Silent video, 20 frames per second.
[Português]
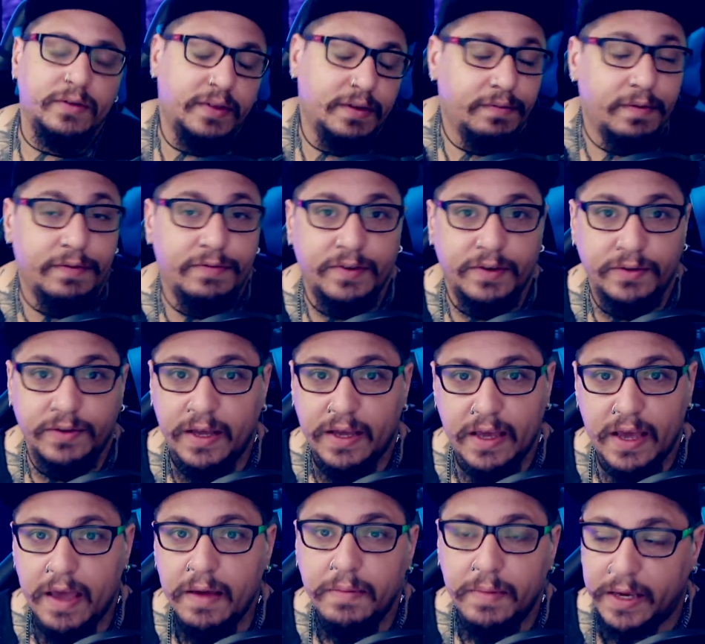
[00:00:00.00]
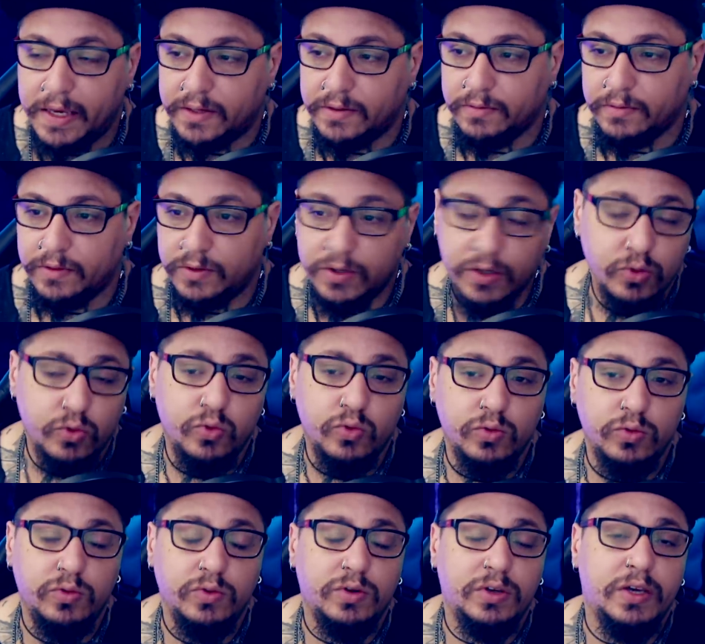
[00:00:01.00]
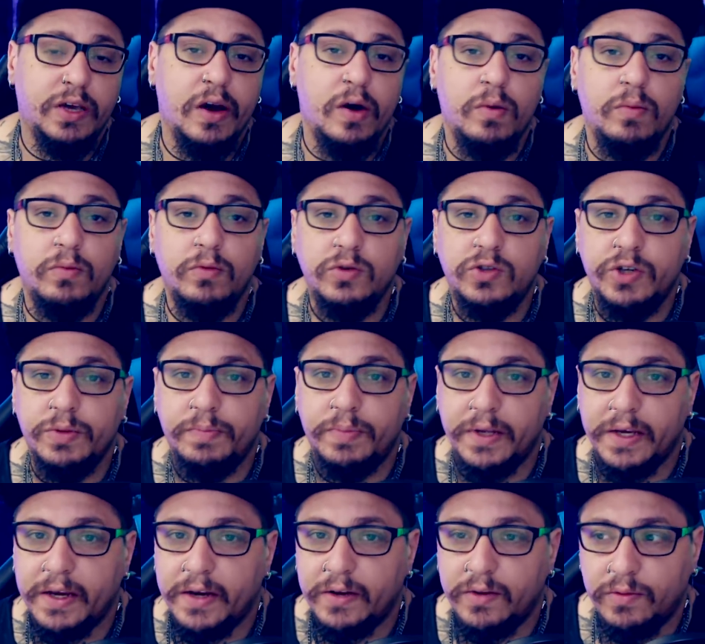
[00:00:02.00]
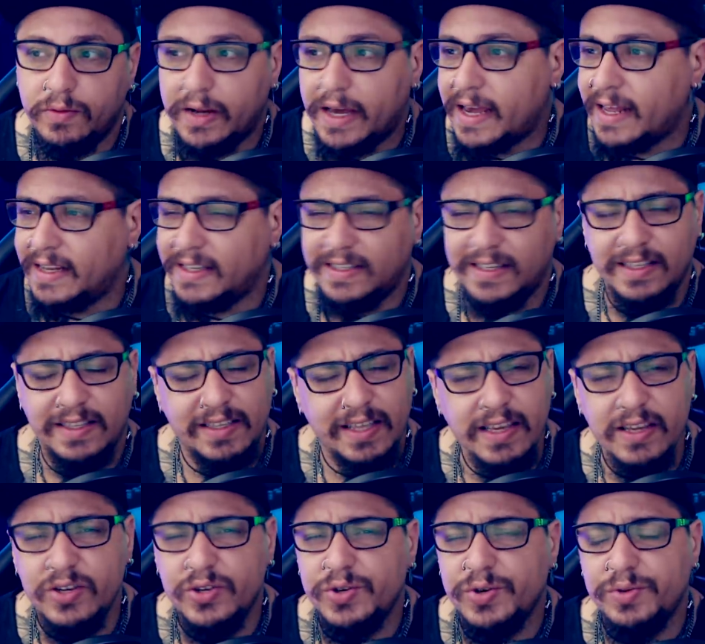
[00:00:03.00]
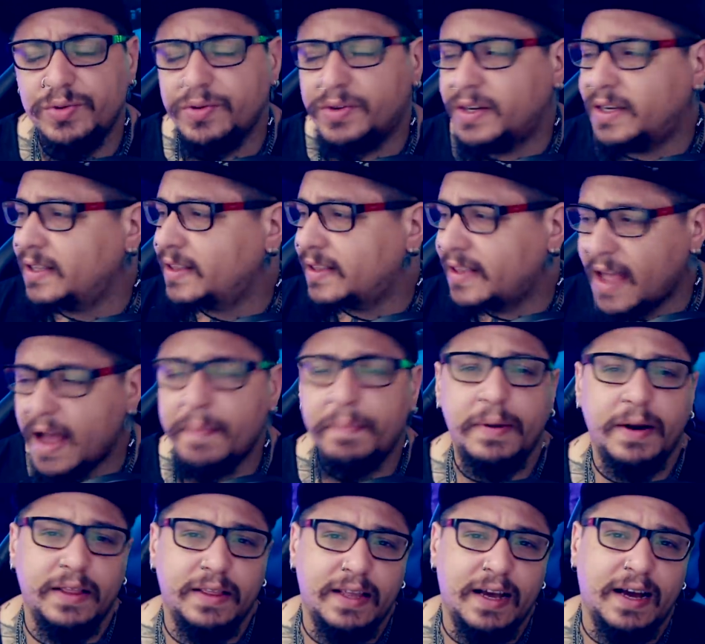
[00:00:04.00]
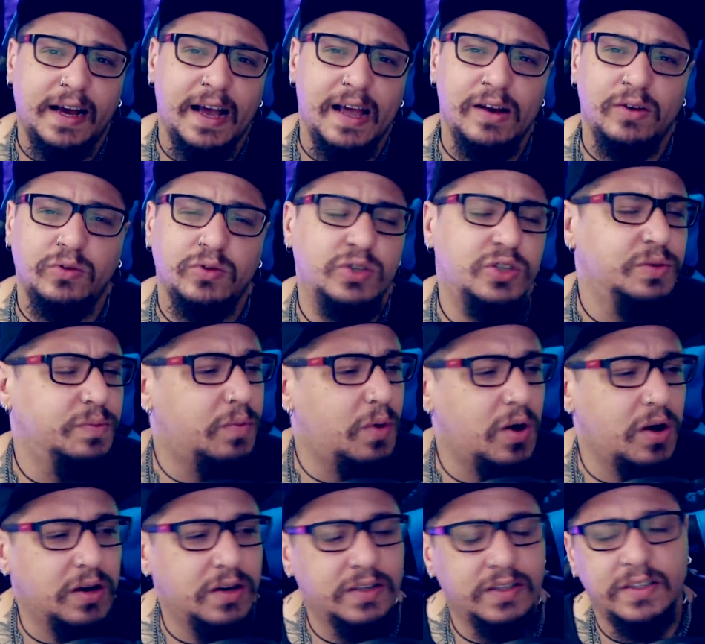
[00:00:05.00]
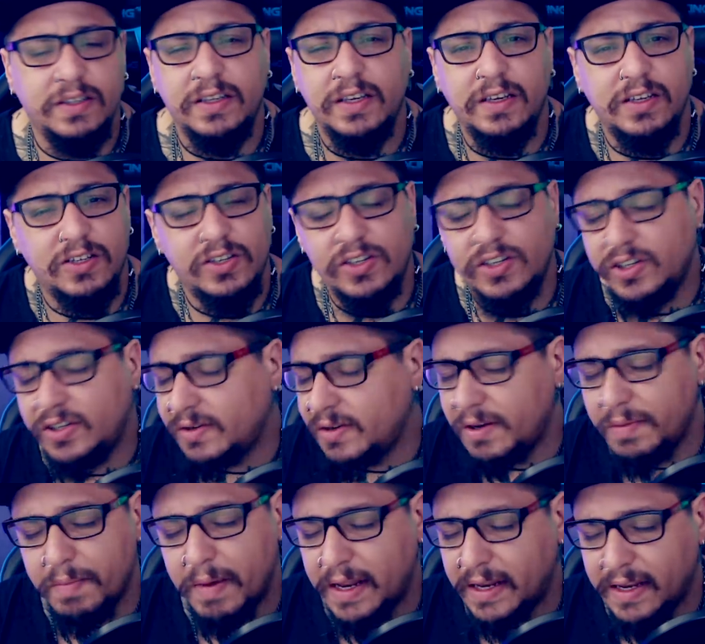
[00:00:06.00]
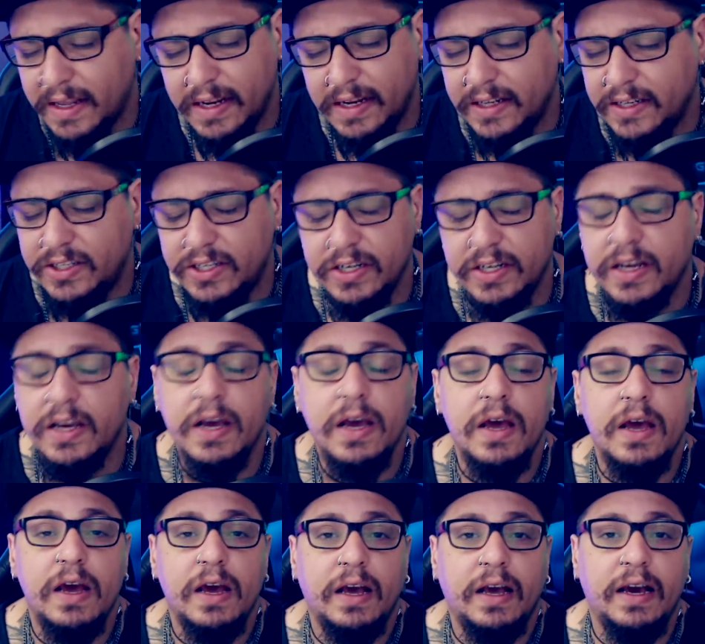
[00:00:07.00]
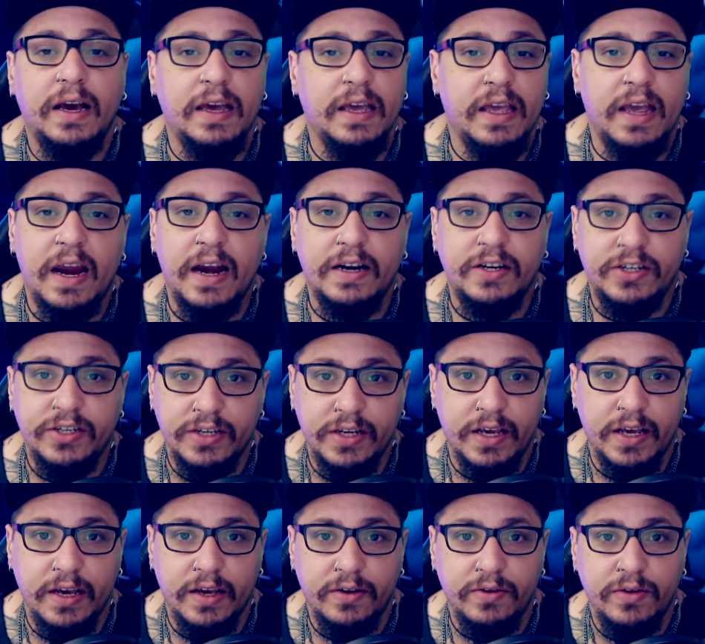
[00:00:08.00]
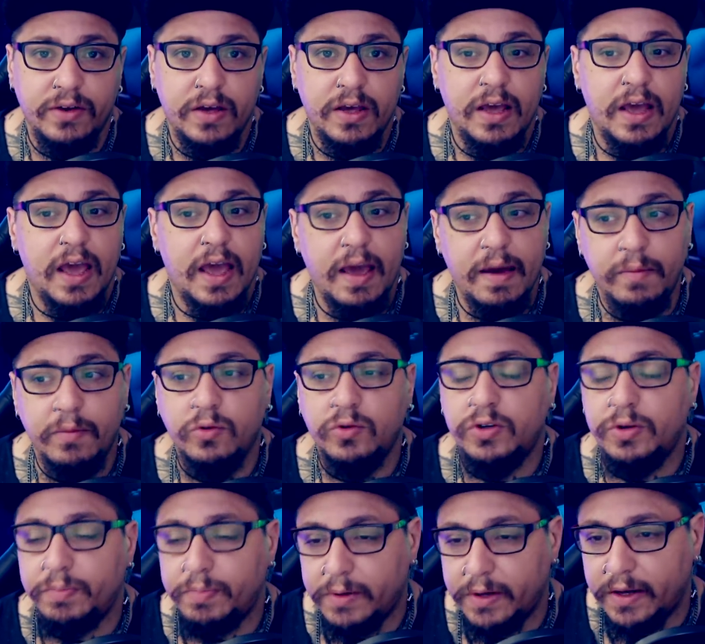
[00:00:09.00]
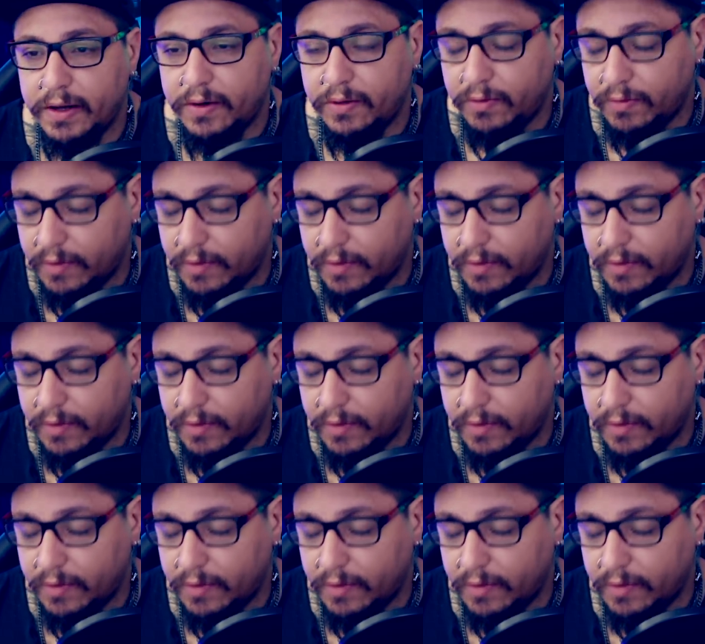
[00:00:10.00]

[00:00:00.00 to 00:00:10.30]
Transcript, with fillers: que estava vindo da EA mesmo, segundo que é um multiplayer online, se tem jogo que dá para atacar loot box e, e maneira de ganhar dinheiro, é multiplayer